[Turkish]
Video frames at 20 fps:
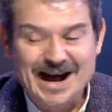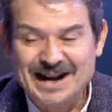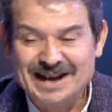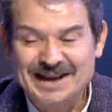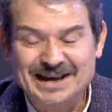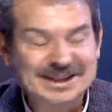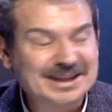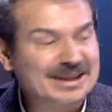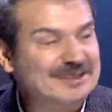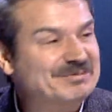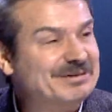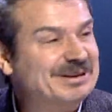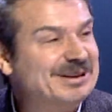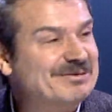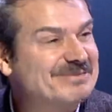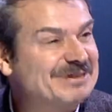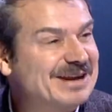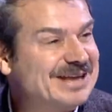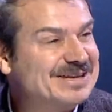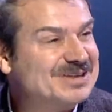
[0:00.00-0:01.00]
hareket
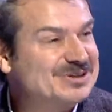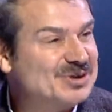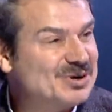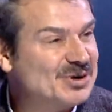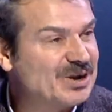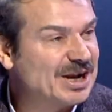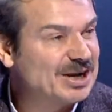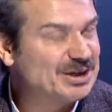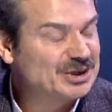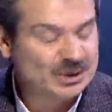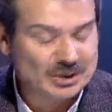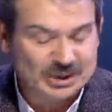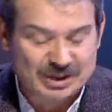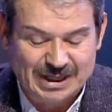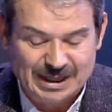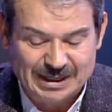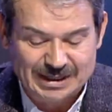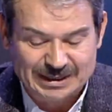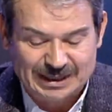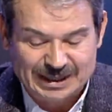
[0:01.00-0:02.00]
etmede biraz
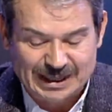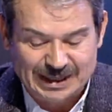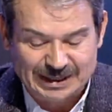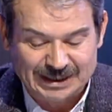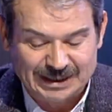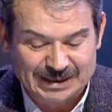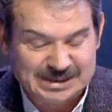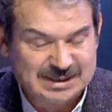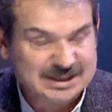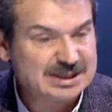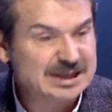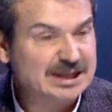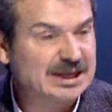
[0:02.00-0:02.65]
zorlanıyorlar. Yani evet.